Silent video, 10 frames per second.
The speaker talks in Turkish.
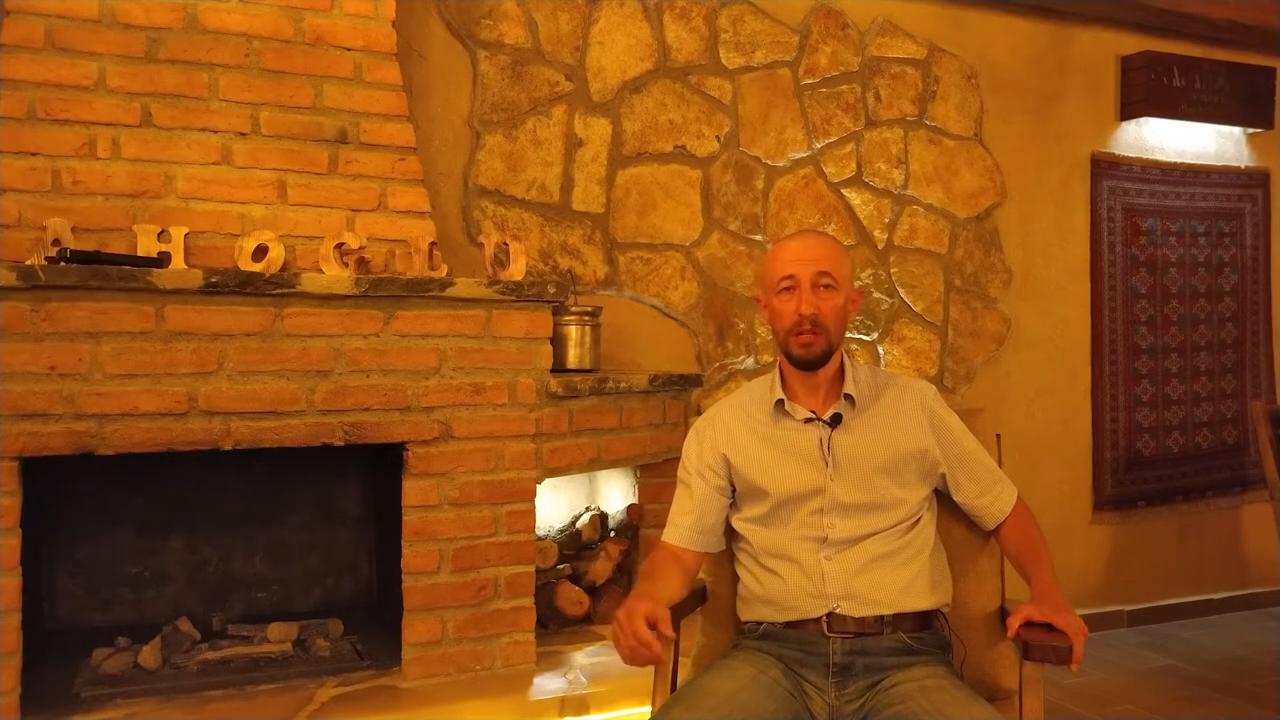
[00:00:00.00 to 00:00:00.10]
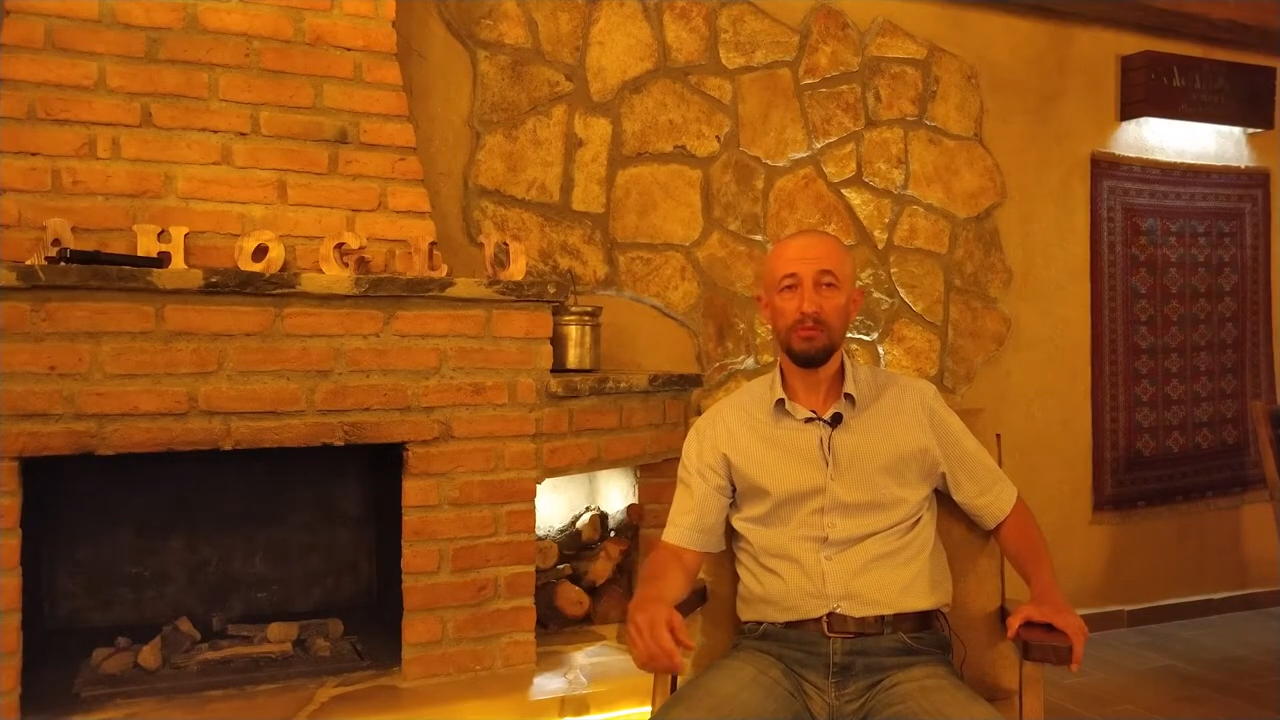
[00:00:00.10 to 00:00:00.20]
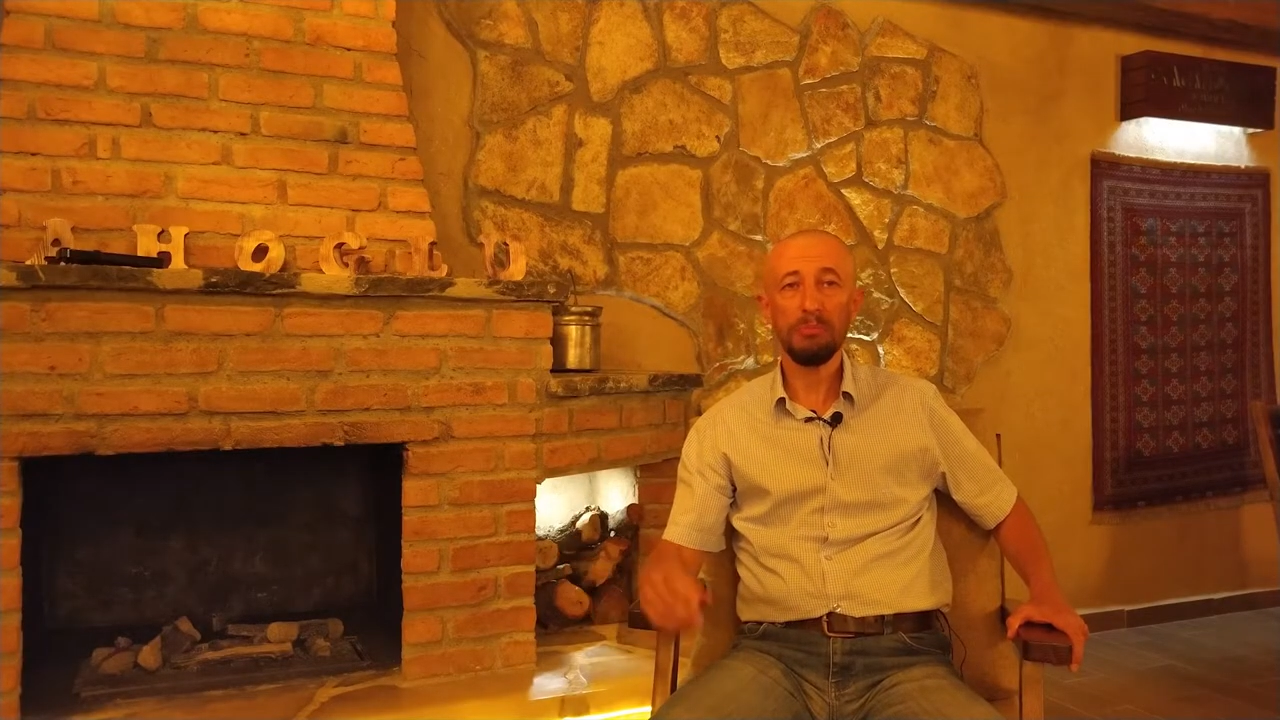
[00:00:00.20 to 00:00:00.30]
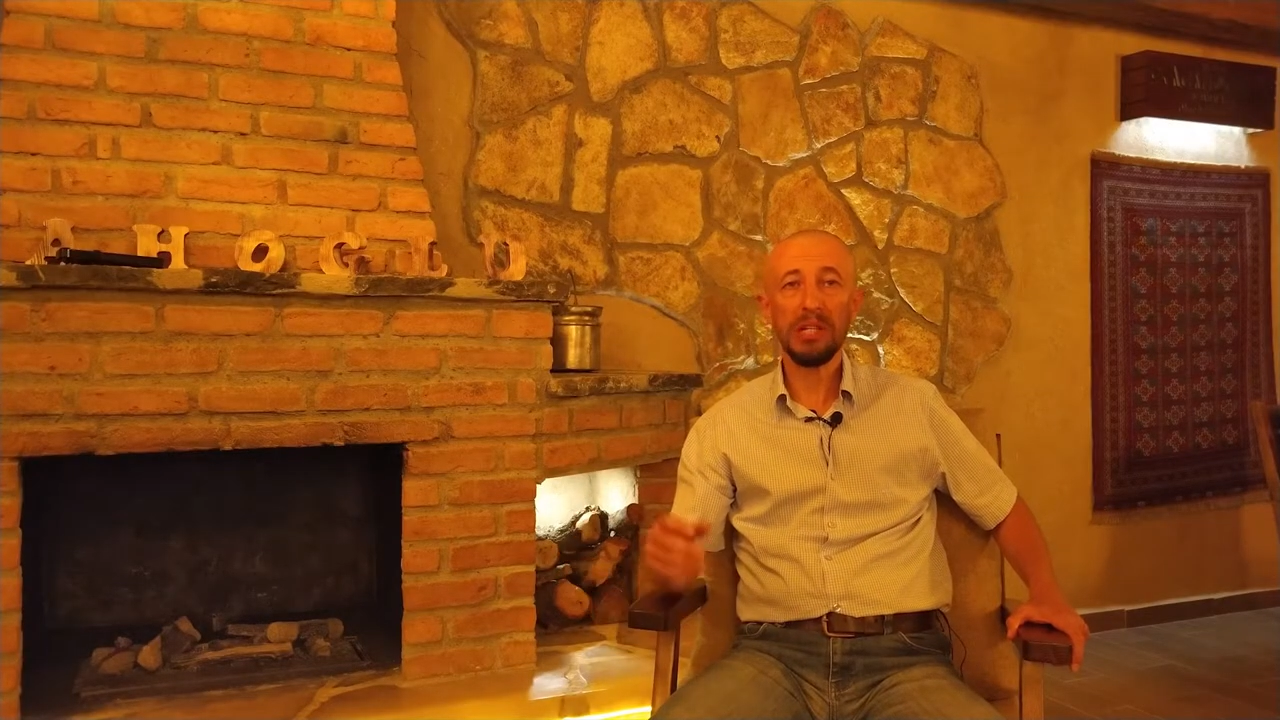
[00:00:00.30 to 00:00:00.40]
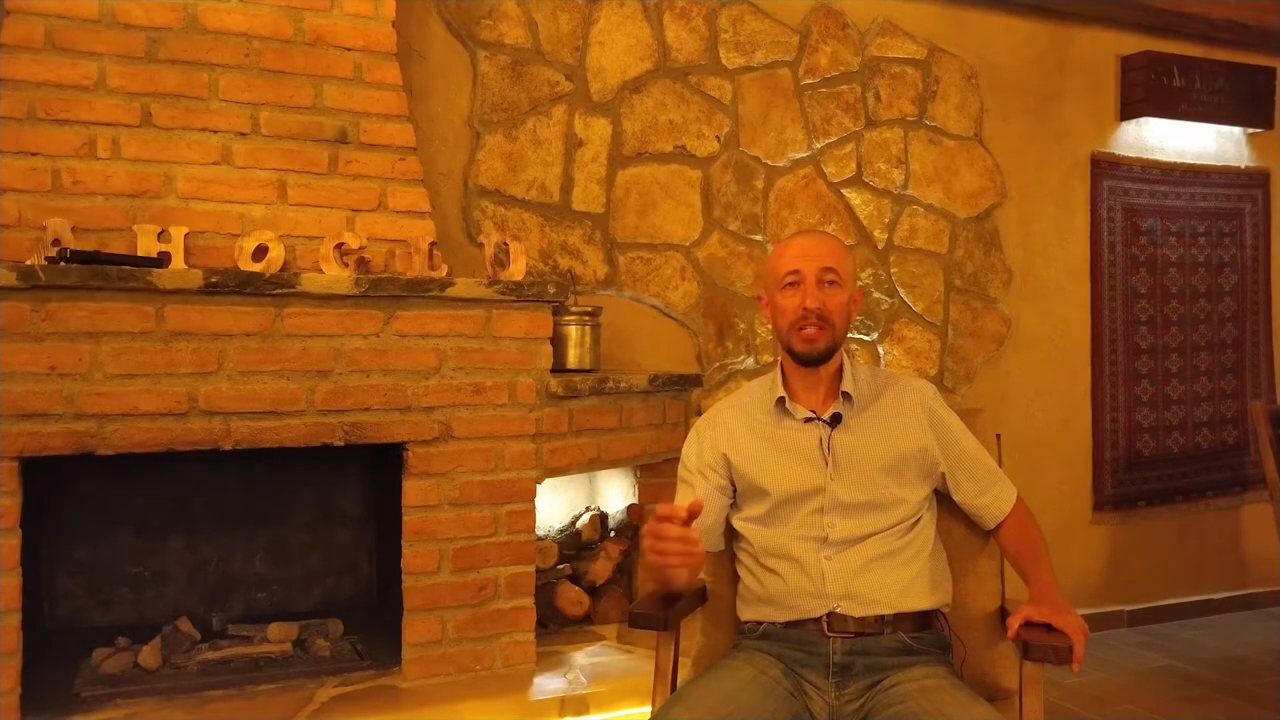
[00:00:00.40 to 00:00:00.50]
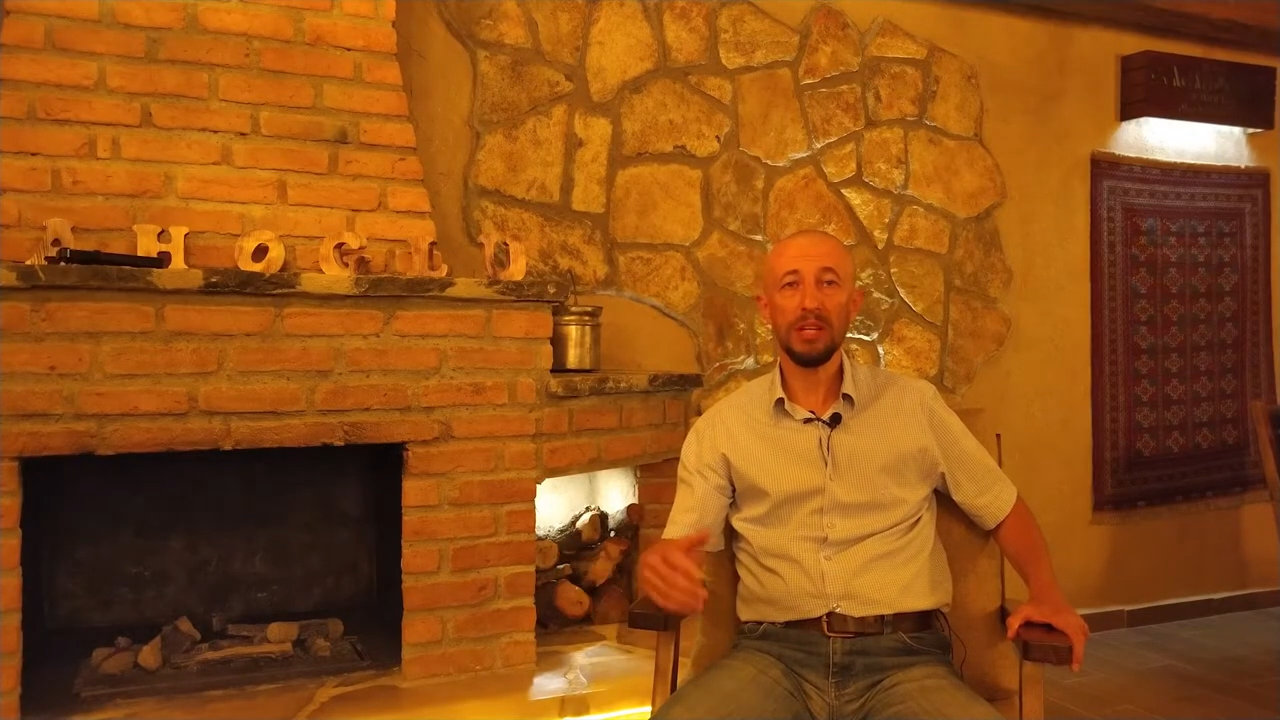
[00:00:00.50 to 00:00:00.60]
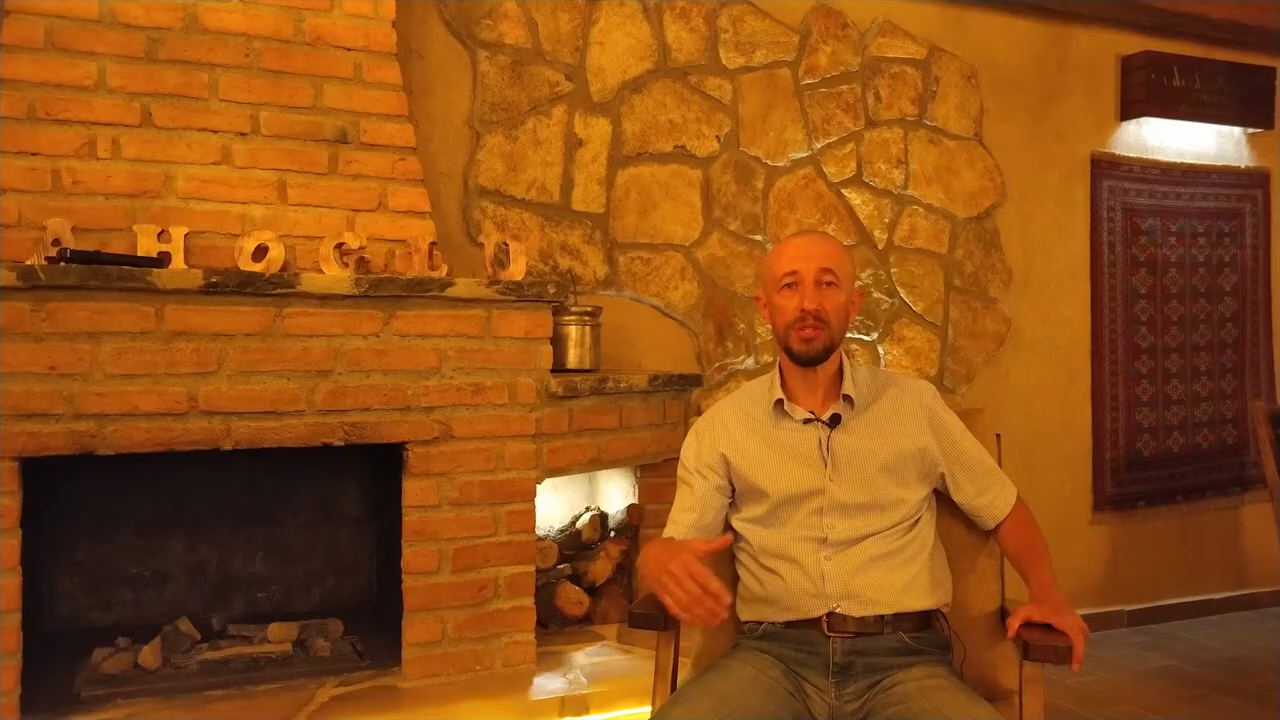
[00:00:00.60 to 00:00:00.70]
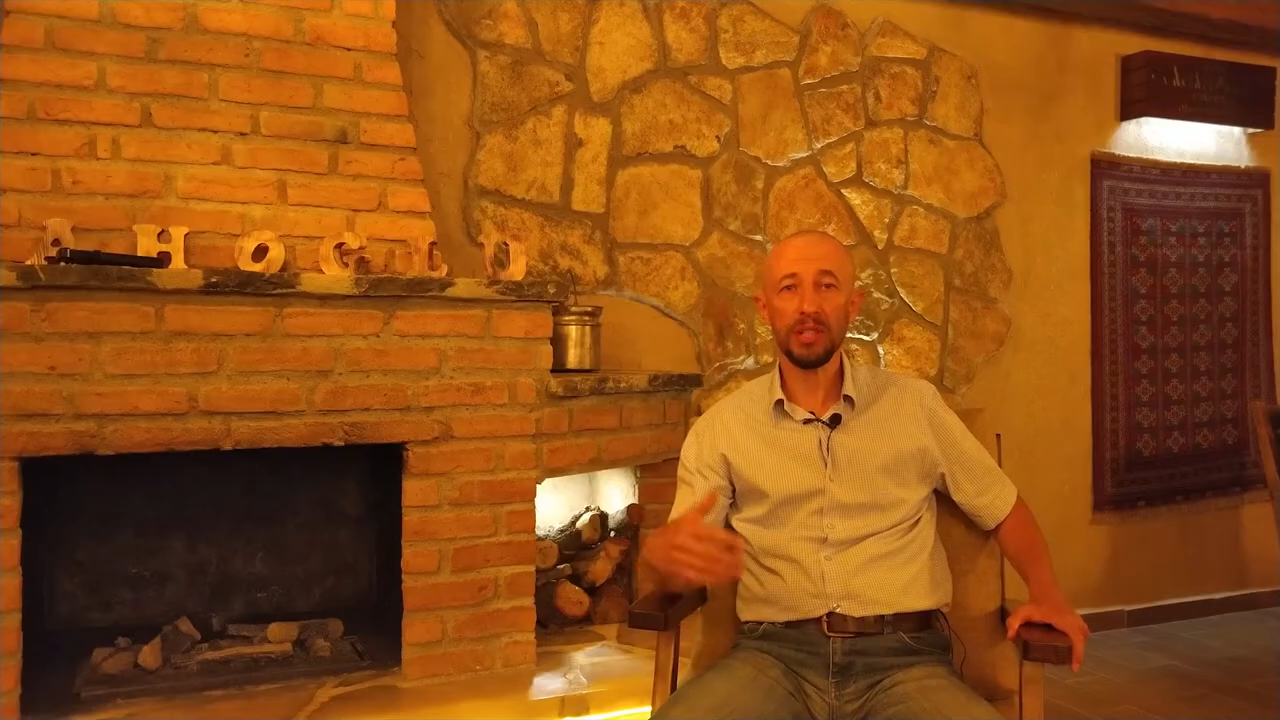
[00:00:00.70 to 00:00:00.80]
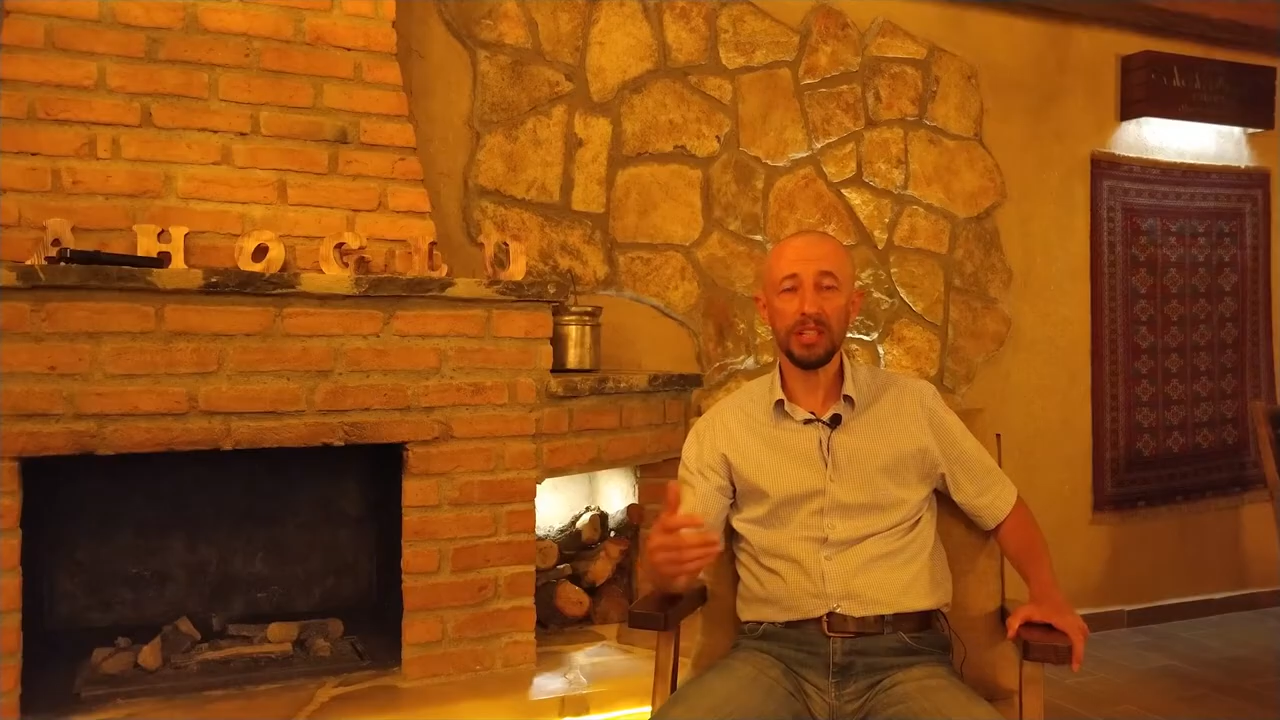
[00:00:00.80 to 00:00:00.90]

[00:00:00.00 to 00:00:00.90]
ve milliyetçi